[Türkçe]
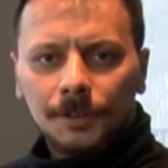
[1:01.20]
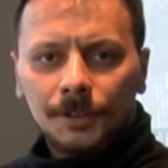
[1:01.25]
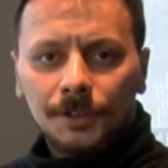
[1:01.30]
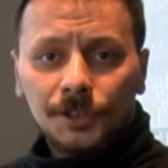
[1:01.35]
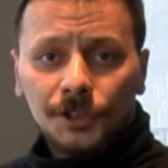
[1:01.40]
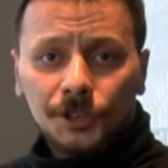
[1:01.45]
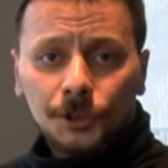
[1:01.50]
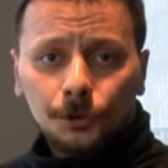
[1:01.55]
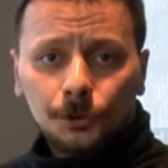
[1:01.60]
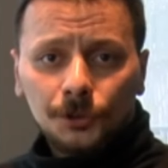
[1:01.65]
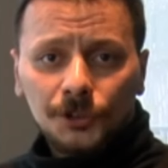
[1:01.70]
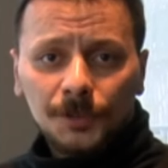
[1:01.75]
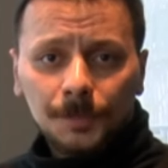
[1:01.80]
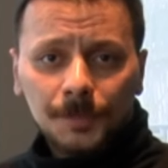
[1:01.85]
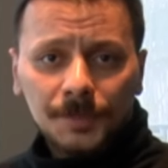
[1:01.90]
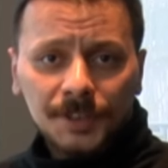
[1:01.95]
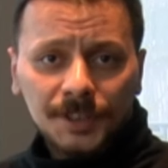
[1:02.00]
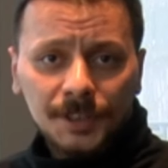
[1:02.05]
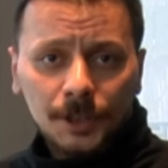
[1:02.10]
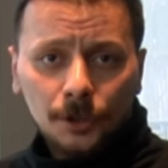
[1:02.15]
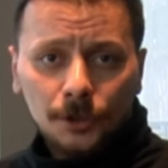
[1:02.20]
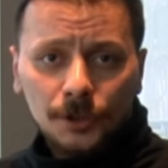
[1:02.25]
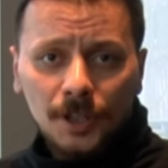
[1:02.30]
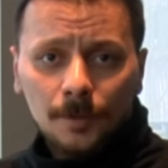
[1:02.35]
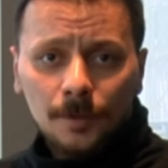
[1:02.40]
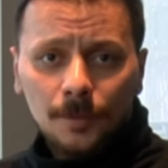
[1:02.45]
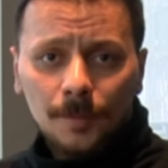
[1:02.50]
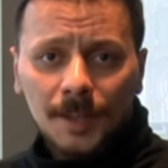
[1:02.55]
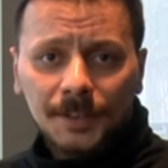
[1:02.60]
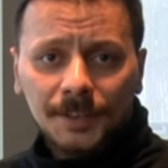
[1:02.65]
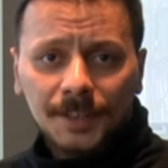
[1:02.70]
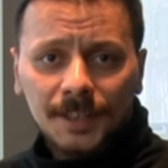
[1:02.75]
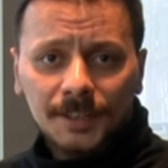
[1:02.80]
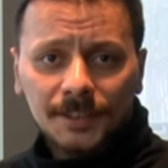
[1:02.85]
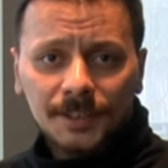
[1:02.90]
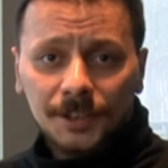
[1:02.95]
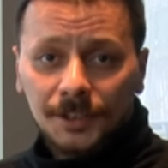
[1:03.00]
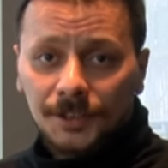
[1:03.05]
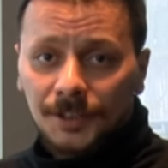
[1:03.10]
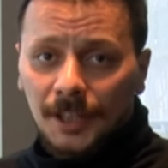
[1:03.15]
Kış turizminin önemli
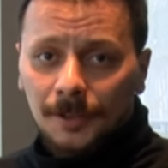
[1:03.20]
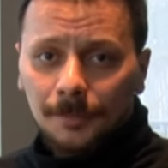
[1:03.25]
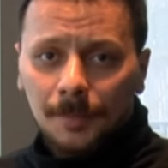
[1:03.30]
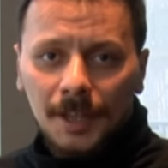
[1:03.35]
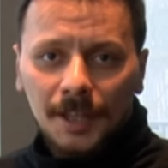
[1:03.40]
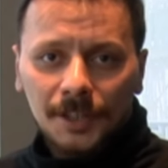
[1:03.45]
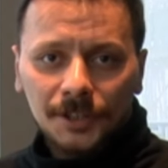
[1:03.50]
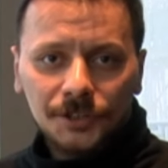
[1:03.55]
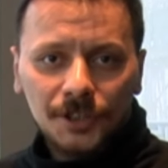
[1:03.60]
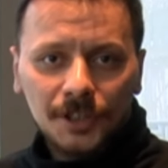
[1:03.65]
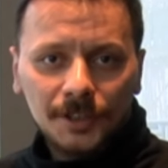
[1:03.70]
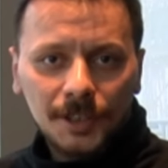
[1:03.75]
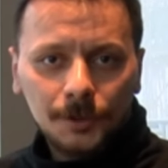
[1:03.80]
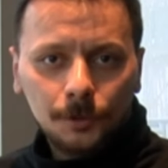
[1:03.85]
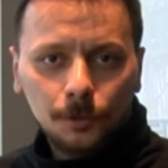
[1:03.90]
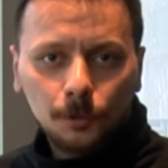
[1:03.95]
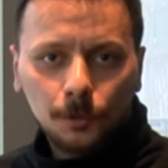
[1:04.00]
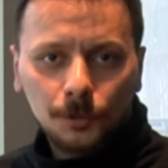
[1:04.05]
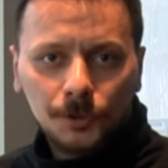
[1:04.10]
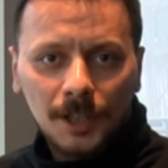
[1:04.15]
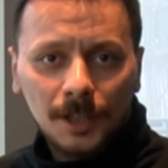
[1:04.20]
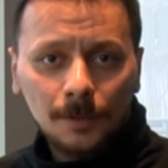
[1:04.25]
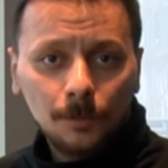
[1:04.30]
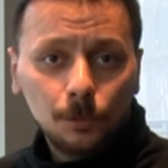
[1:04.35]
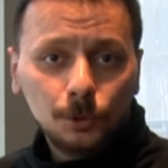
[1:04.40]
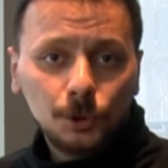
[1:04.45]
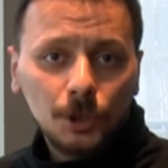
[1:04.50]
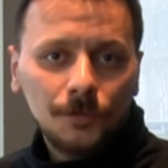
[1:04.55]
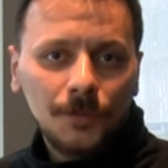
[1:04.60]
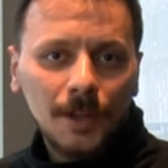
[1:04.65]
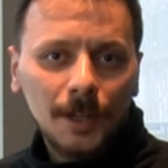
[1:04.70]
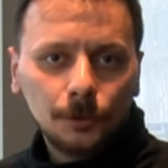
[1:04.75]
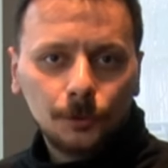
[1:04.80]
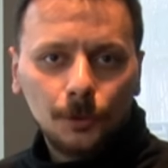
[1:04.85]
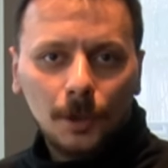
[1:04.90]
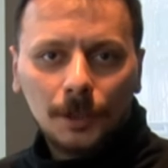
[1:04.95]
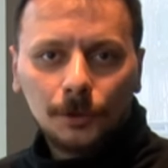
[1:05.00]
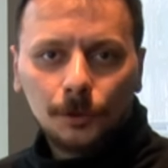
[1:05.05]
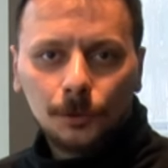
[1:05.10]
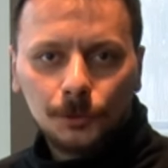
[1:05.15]
merkezlerinden Beyaz Cennet Uludağ bu sefer
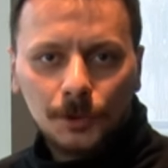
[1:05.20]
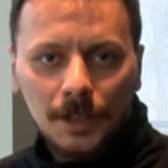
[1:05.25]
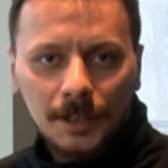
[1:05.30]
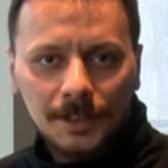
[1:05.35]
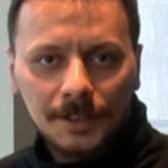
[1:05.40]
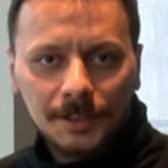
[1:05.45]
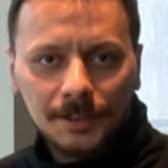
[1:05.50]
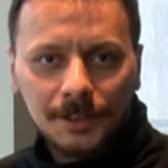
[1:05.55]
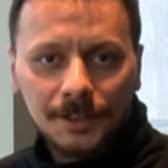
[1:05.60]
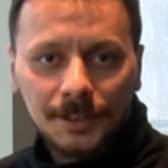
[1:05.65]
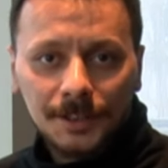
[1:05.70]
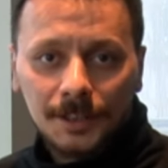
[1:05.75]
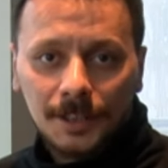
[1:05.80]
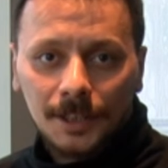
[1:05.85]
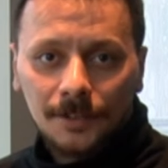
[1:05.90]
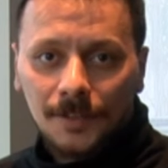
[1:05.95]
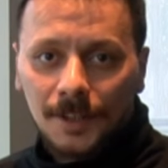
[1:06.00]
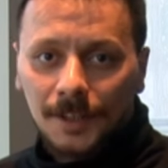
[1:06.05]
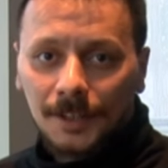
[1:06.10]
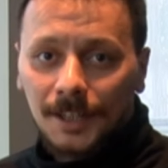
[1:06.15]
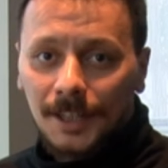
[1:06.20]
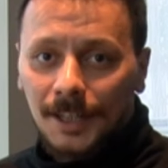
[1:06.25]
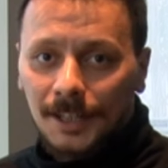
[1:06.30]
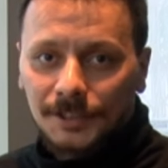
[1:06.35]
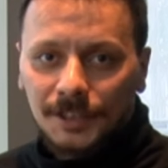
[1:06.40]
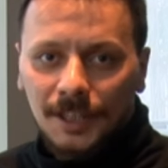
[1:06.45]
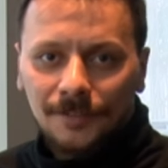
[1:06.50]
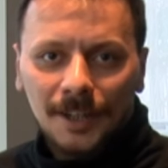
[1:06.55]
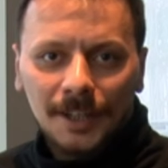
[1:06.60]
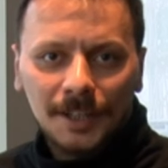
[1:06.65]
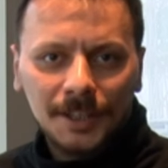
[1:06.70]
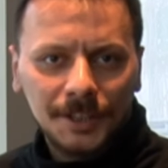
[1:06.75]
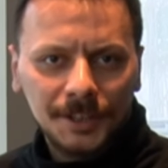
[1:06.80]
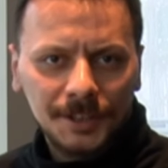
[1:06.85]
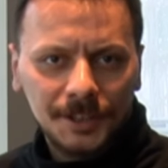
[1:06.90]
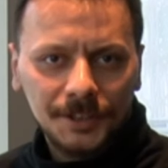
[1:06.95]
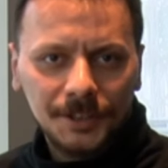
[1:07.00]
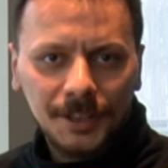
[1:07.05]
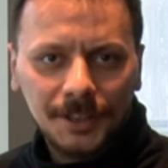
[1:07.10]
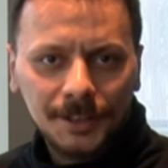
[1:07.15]
doğal güzellikleriyle ve kayak
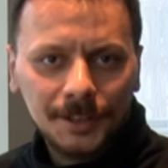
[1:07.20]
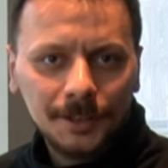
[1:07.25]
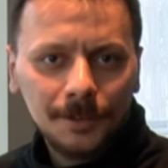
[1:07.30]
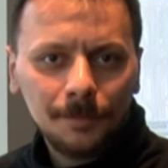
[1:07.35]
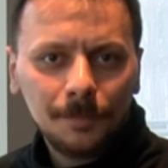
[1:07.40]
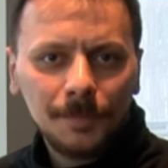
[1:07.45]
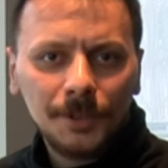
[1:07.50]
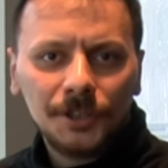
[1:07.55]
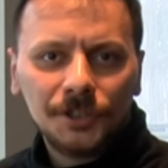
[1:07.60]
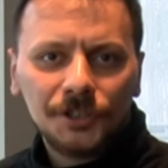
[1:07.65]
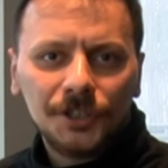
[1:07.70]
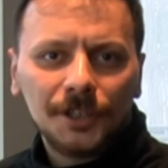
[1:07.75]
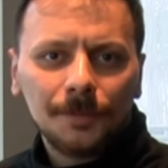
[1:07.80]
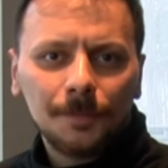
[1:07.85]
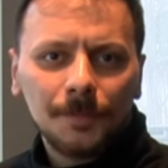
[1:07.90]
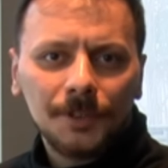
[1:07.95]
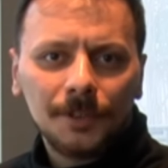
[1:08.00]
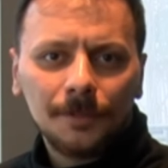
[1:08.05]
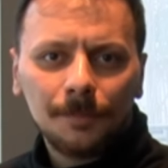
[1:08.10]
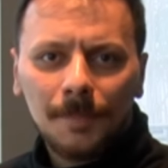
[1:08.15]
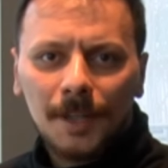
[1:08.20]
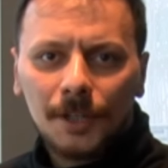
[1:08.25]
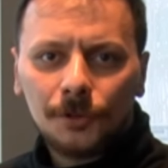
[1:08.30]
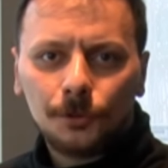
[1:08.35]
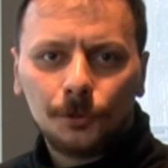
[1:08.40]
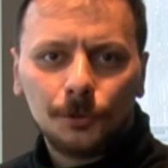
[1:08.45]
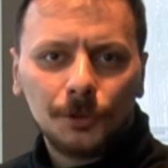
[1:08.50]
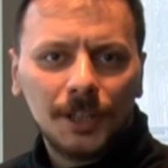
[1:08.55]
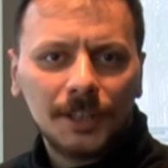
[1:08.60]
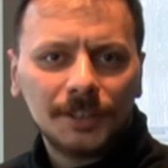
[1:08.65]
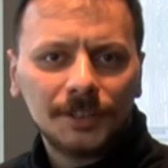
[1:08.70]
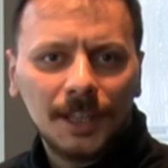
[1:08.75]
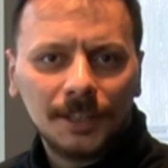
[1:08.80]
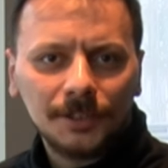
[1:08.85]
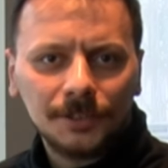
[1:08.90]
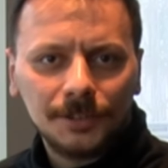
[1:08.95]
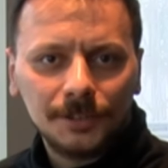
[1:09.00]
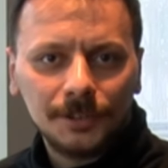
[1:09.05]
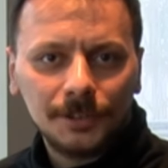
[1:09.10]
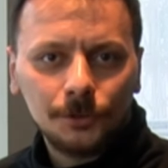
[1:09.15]
severleriyle değil bir işletmenin 500 liraya
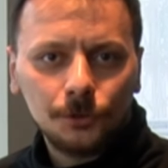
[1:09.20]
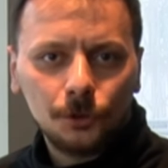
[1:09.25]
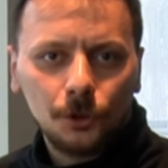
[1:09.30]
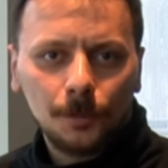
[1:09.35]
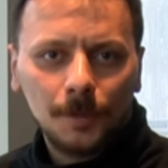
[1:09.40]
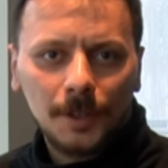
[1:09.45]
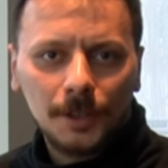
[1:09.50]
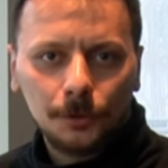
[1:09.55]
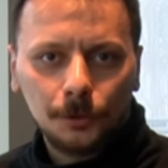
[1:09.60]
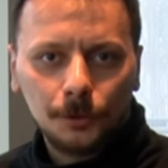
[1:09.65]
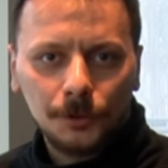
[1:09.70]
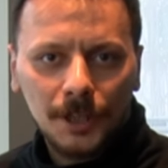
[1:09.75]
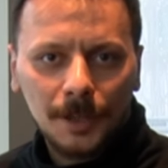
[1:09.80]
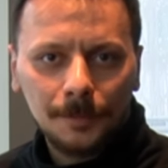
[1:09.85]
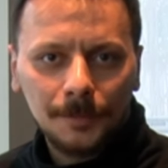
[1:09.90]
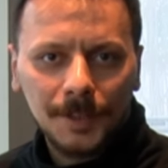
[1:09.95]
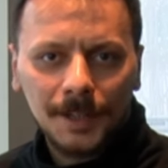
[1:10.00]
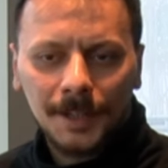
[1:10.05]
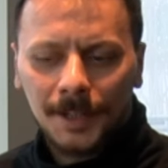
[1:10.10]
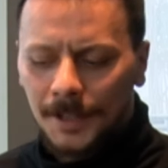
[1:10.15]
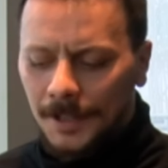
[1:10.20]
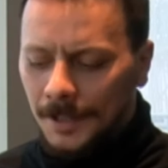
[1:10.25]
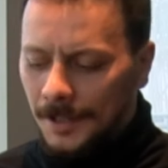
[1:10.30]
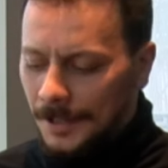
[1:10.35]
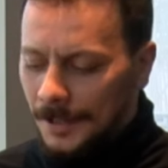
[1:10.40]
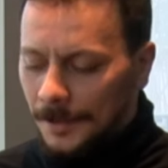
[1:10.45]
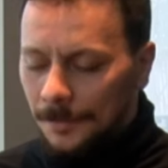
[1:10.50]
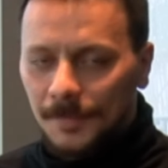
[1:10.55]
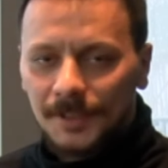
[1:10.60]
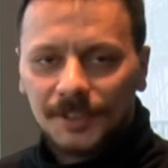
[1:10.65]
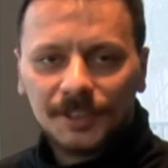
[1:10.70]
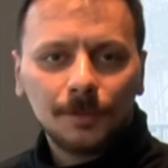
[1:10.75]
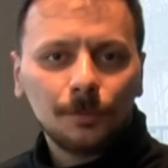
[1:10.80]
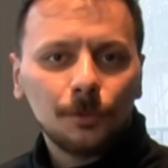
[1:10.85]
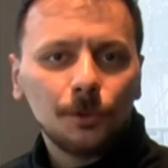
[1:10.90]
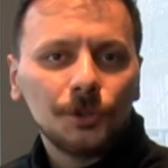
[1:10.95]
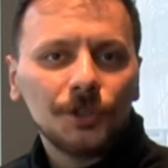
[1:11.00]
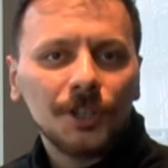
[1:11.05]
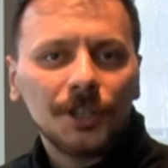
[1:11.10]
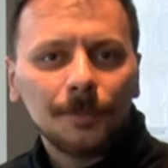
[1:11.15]
sattığı çorbayla gündemde. Biz de
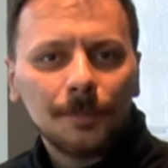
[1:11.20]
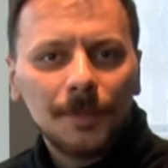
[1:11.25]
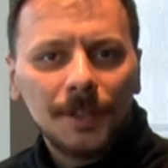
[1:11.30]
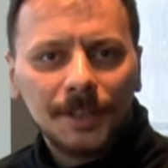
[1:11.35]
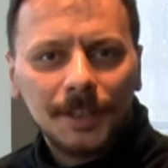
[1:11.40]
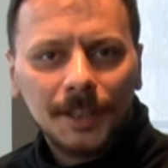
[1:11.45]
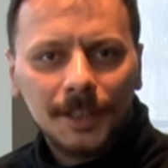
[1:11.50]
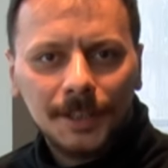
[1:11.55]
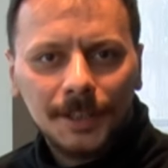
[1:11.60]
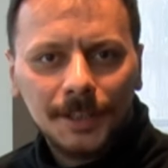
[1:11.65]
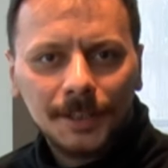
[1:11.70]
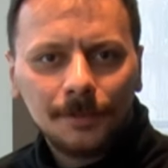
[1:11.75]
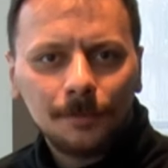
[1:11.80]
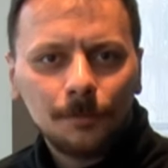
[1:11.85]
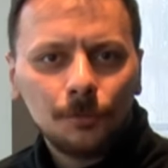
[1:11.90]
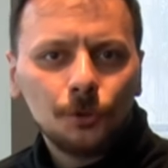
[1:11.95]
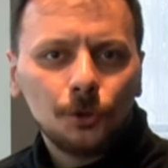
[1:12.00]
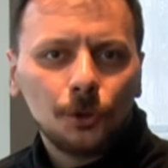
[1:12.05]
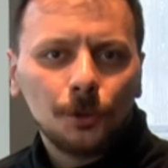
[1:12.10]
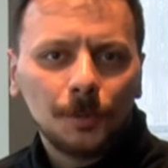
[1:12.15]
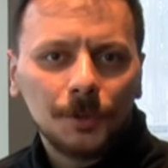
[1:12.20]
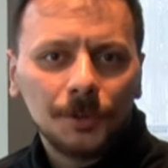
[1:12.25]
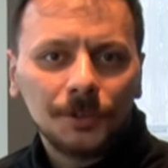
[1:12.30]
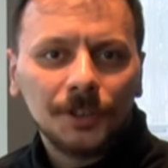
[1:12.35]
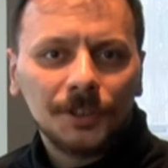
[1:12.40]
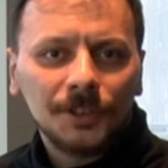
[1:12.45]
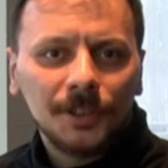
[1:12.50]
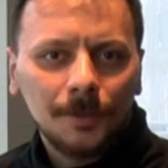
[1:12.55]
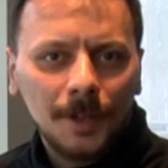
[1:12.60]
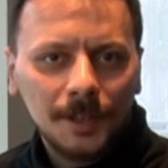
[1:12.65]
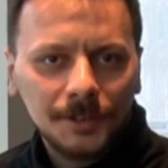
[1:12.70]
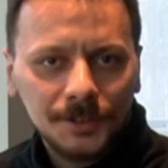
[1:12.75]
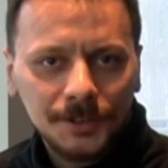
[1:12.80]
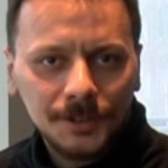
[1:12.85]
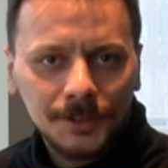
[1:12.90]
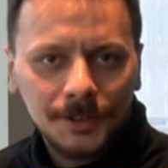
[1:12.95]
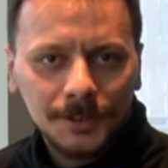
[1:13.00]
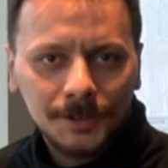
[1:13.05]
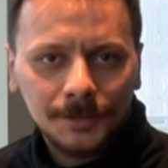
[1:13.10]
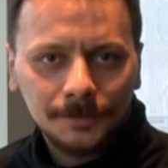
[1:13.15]
bu işletmeye gelerek çorbanın tadına baktık.